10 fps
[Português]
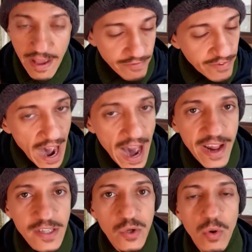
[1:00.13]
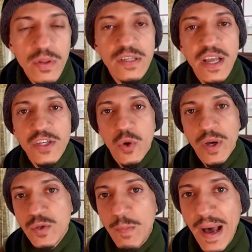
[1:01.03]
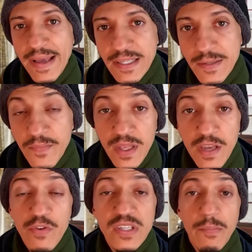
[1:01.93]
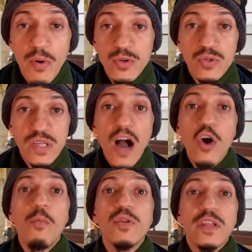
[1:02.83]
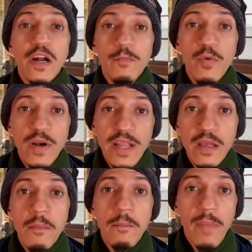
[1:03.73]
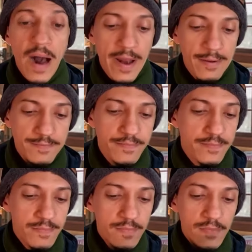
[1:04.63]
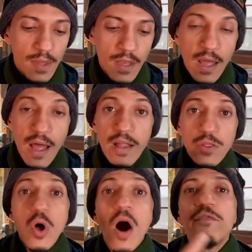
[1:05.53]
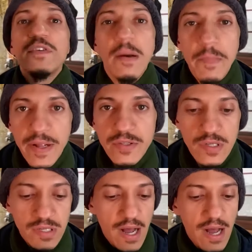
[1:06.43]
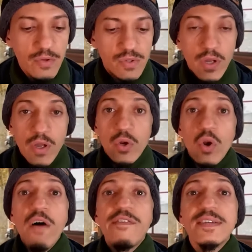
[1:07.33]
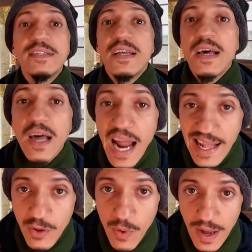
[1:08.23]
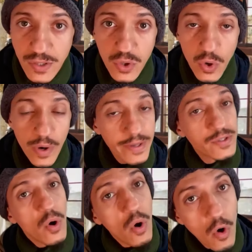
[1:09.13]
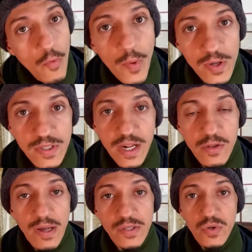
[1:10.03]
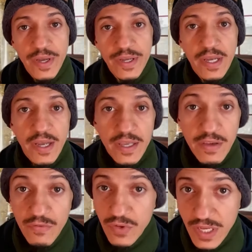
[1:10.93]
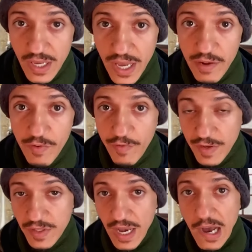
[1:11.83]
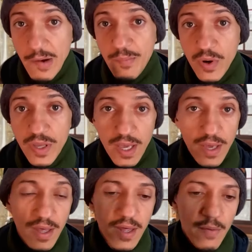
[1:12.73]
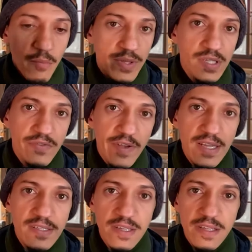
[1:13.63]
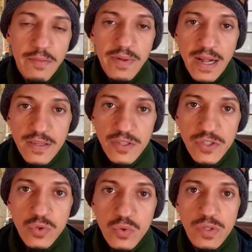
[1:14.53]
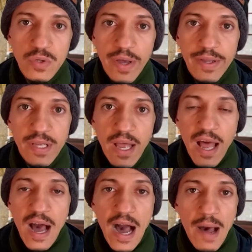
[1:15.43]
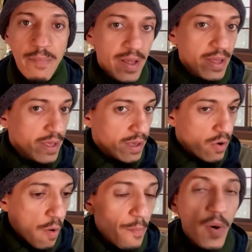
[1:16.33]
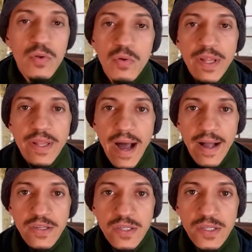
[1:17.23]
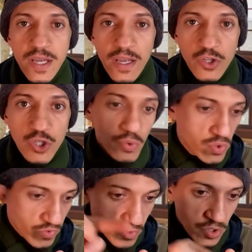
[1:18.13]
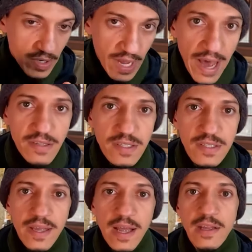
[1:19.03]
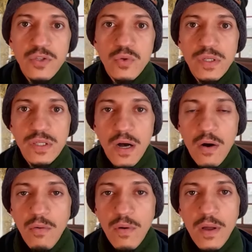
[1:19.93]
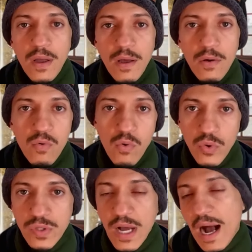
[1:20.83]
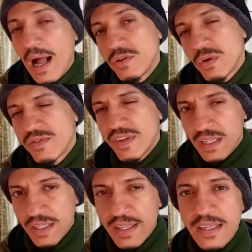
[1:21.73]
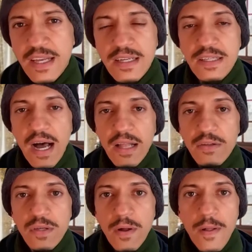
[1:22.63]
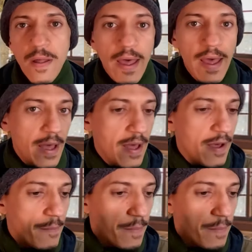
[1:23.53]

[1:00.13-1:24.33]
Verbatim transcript: várias outras regiões do país, que você pode usar como trampolim para novos aprendizados, novas graduações ou pós-graduações que você queira vivenciar, porque muitas vezes determinadas instituições abrem oportunidades de os funcionários daquela instituição, concursados, às vezes até terceirizados, é,